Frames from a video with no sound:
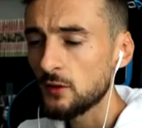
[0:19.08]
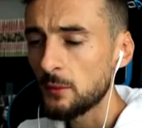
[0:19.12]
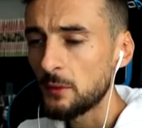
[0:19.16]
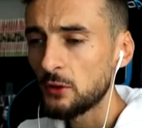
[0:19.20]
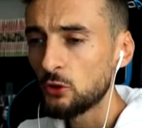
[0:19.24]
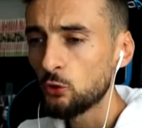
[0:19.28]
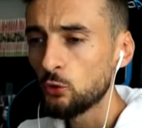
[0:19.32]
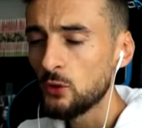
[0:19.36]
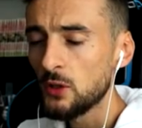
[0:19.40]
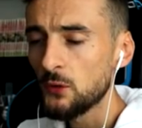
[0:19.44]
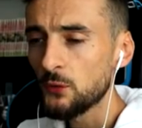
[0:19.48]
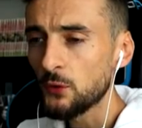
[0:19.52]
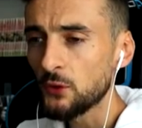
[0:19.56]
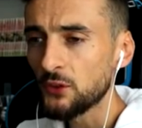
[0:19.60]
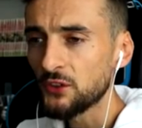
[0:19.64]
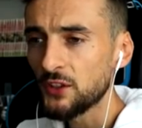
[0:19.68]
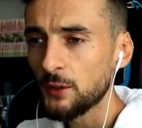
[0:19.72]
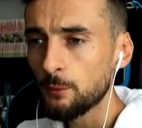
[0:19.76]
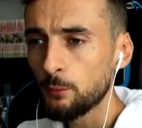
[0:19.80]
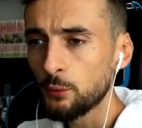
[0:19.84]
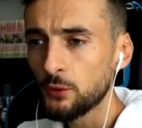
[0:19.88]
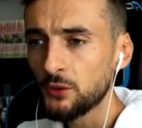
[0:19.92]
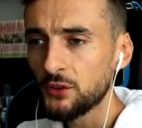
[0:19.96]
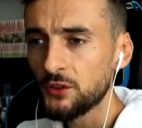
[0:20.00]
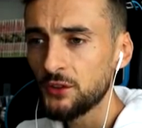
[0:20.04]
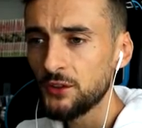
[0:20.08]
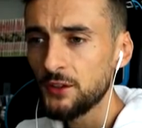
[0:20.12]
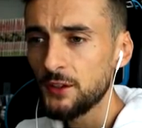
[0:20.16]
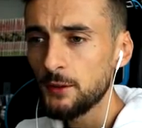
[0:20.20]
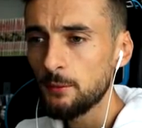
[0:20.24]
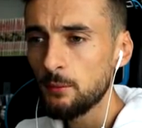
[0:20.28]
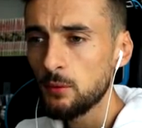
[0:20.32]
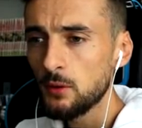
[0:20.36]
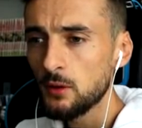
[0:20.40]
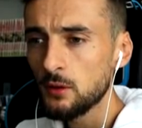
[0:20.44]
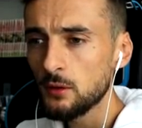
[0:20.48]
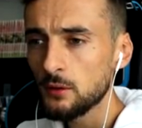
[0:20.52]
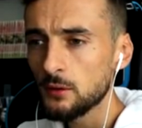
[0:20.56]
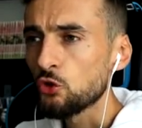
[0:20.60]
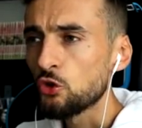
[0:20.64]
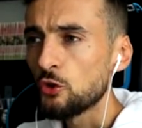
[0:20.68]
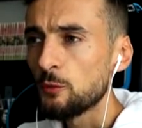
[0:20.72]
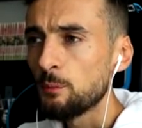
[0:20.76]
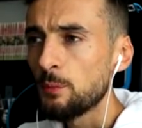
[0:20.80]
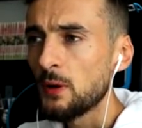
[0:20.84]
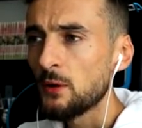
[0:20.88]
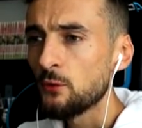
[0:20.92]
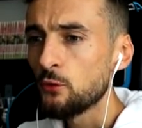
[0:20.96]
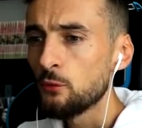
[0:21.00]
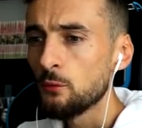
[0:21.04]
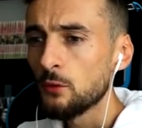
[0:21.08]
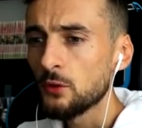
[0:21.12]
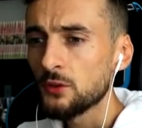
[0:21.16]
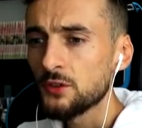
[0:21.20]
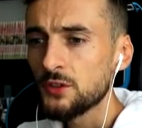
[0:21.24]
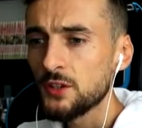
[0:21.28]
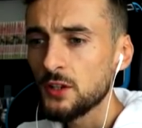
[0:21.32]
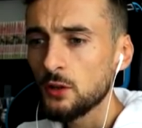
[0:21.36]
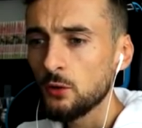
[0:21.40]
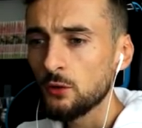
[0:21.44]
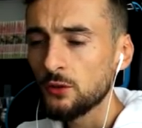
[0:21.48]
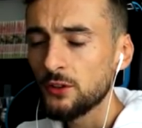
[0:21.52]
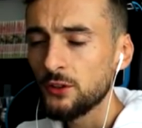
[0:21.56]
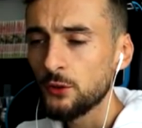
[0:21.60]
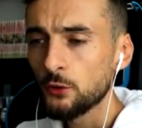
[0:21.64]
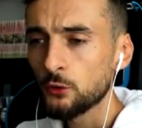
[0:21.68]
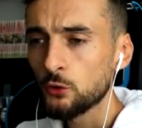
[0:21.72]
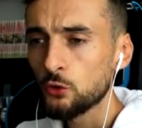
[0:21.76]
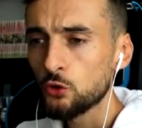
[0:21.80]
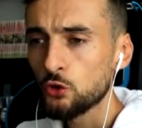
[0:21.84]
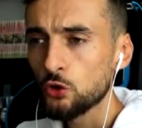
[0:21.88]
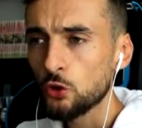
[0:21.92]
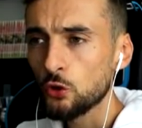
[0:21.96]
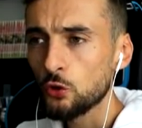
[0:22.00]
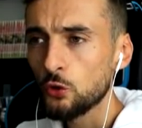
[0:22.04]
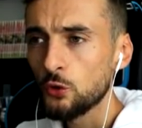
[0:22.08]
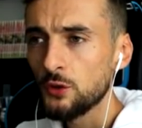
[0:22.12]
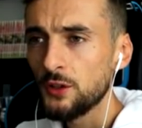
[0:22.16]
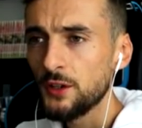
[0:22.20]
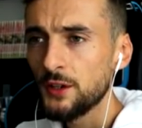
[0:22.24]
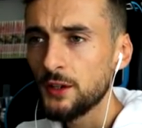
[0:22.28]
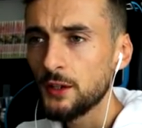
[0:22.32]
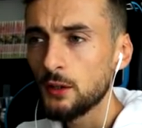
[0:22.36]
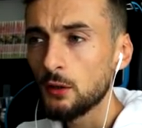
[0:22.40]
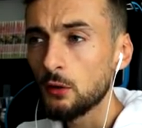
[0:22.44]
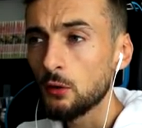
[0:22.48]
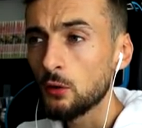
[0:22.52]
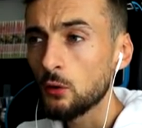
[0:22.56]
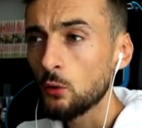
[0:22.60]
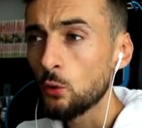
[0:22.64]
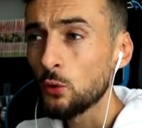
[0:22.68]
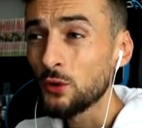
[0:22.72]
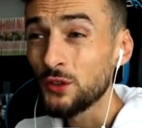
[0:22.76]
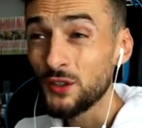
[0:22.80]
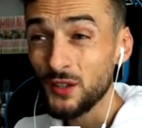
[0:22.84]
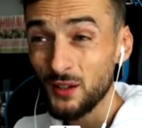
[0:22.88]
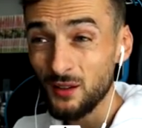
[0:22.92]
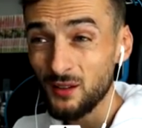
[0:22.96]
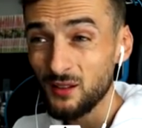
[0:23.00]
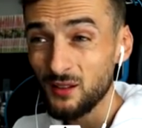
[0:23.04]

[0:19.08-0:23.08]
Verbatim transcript: On va mettre tous les français possibles. Je vais pas vous mentir en disant que j'en connais euh, aucun,